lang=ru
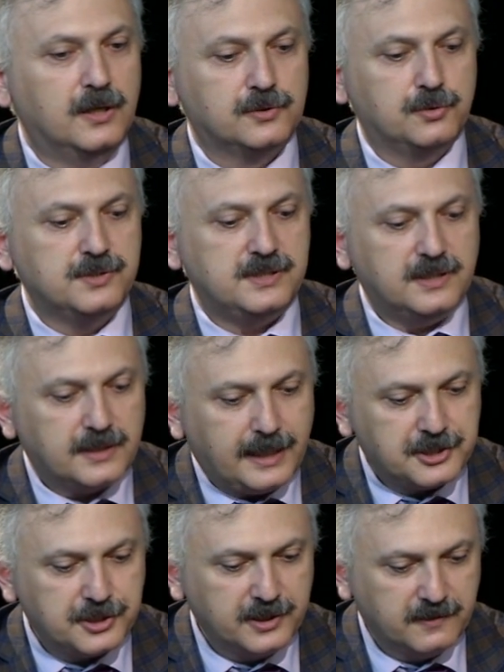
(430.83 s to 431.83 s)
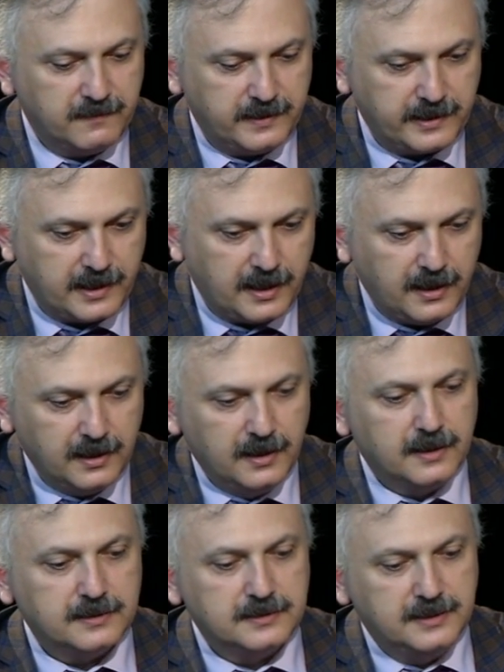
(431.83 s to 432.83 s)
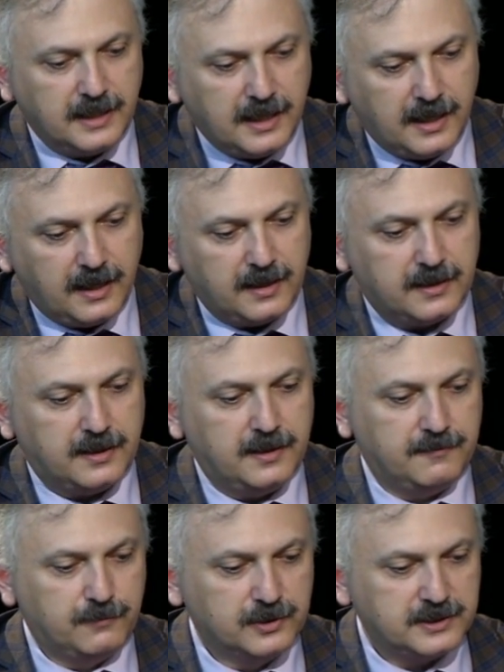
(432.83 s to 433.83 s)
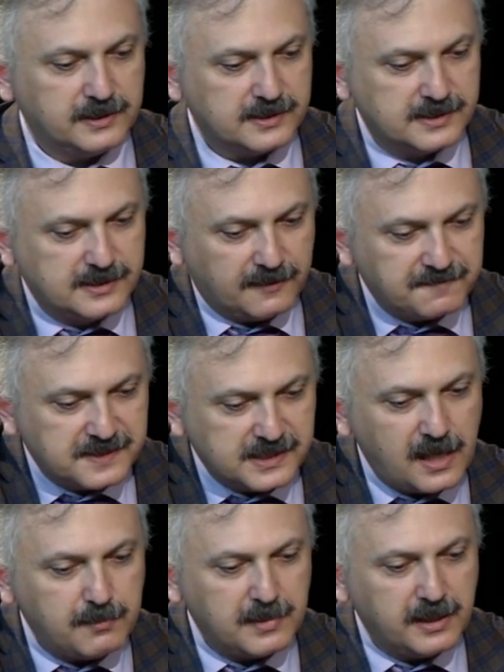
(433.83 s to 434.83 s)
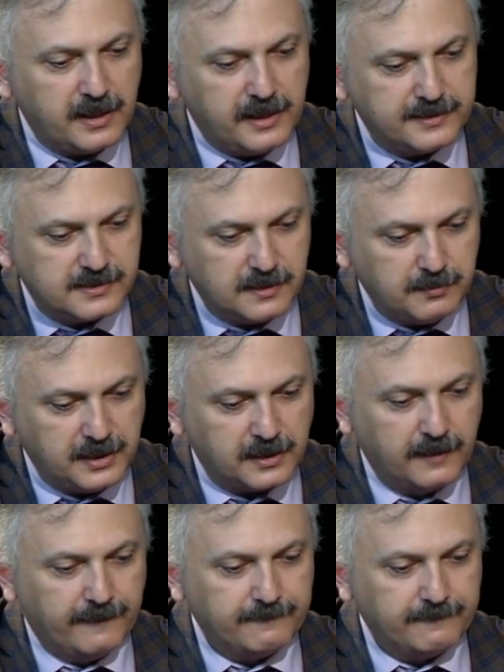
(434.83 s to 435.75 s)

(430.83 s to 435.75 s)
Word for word: То есть, иначе говоря, да, э, вот за всеми этими